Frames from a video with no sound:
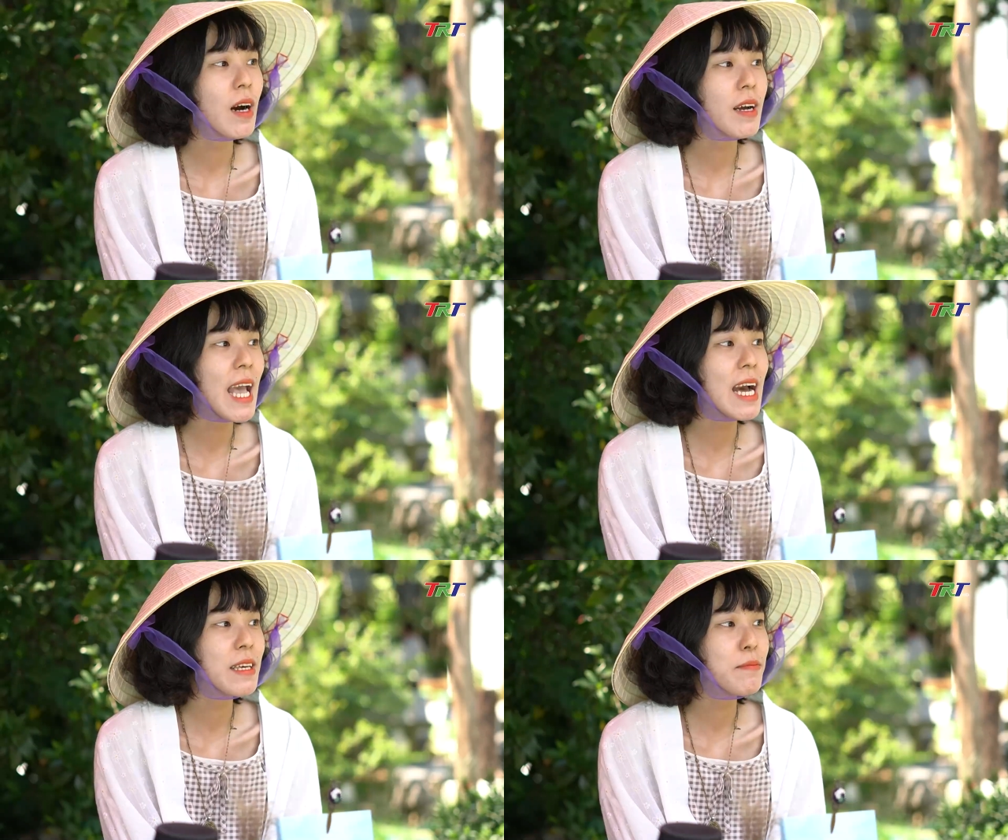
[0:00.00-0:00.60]
Ở
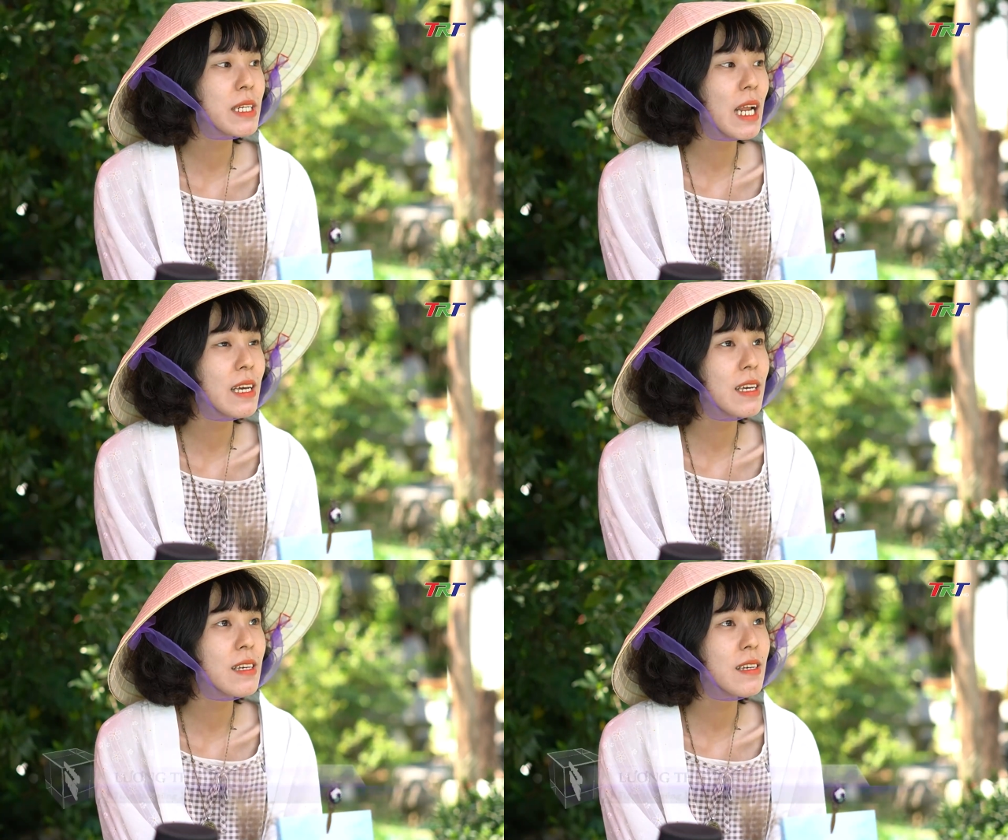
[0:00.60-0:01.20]
nhà thì mình
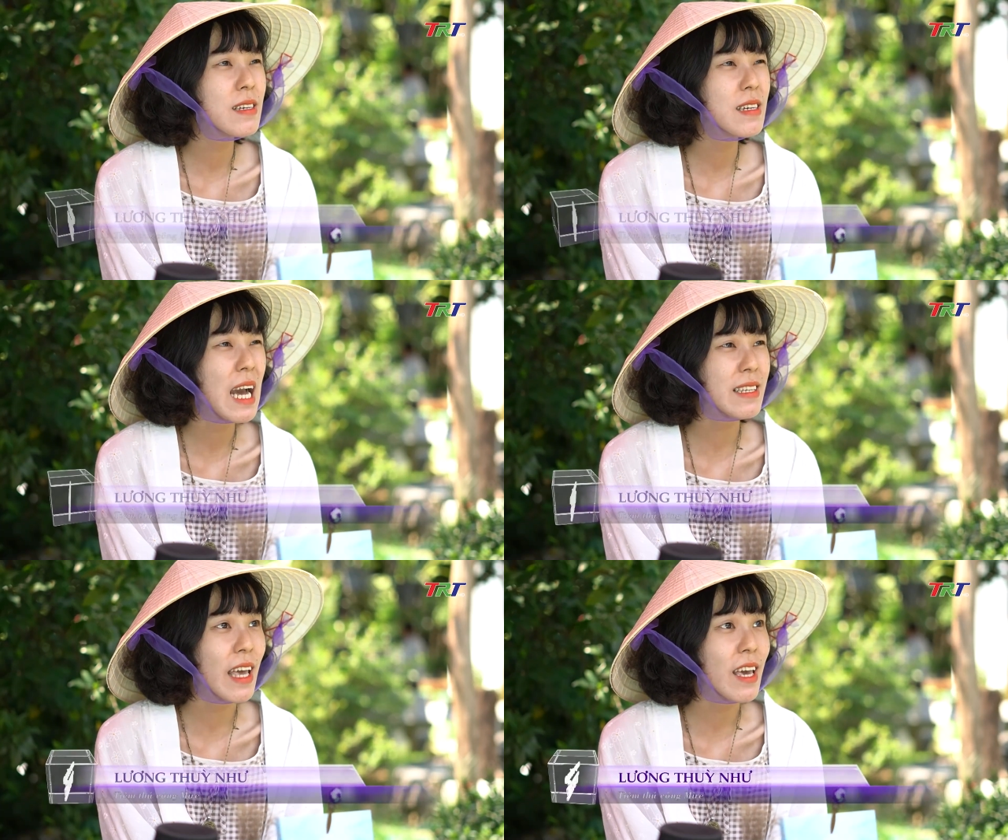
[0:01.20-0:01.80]
thấy
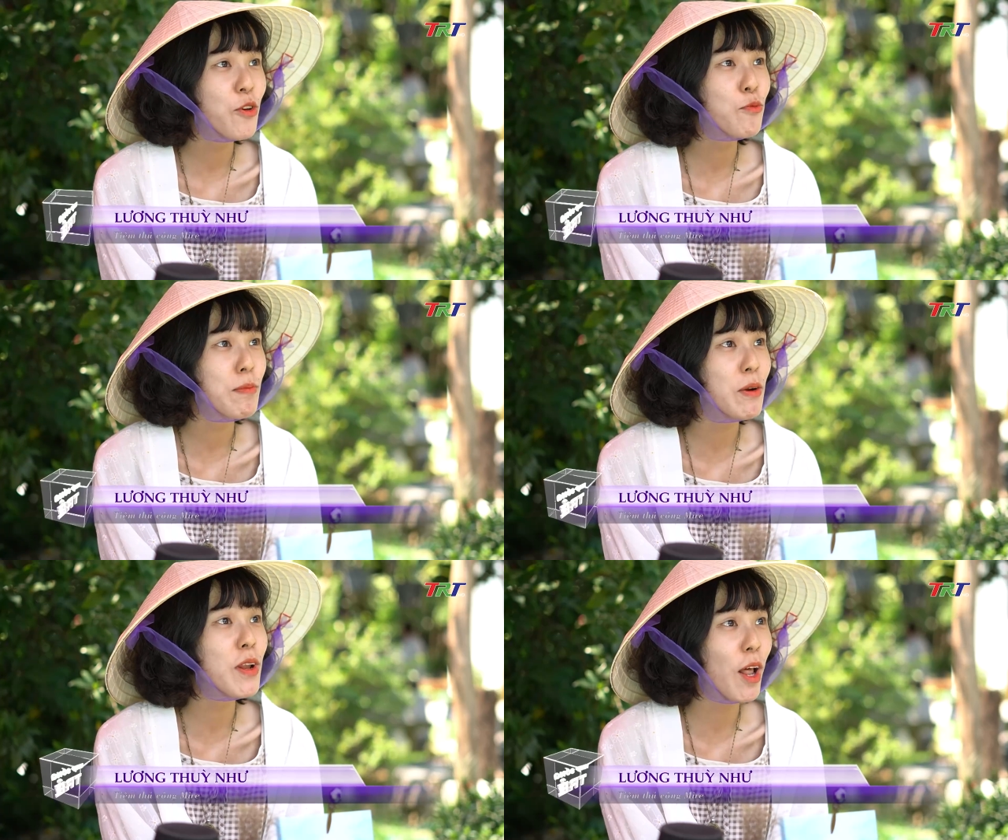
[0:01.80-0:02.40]
hàng trẻ dùng
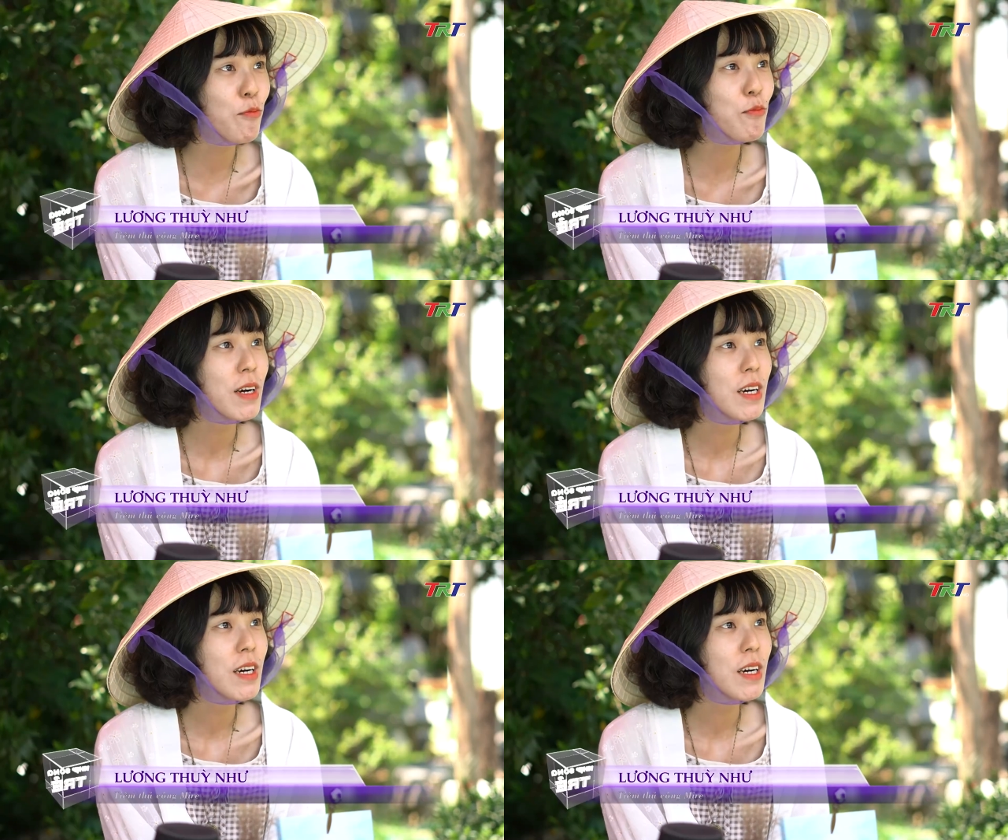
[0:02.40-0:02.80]
bao ni lông